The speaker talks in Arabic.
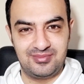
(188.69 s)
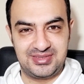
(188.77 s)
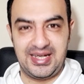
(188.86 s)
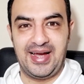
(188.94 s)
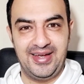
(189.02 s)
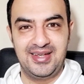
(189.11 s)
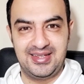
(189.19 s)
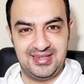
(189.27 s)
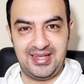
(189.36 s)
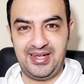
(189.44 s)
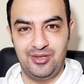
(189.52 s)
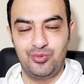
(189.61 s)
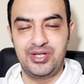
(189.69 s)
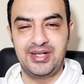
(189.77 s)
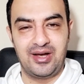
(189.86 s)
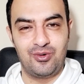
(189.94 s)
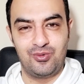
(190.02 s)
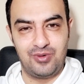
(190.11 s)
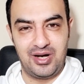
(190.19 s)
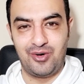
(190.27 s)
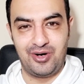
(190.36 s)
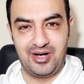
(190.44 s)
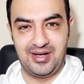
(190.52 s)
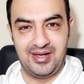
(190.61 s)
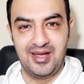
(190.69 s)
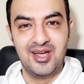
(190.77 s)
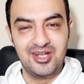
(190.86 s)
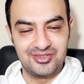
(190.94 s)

ساعين كده حلوين او هواء